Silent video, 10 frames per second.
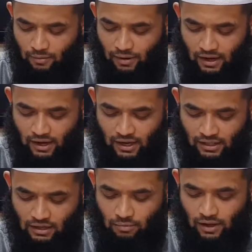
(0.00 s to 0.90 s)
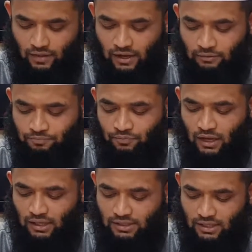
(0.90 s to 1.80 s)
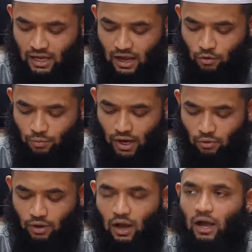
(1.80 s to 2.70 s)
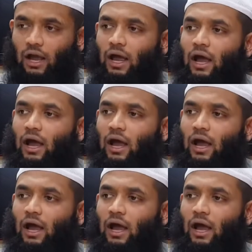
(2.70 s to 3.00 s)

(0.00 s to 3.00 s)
இப்போ இந்த மாதிரி ஹஜ்ஜிக்காக உம்ராவுக்காக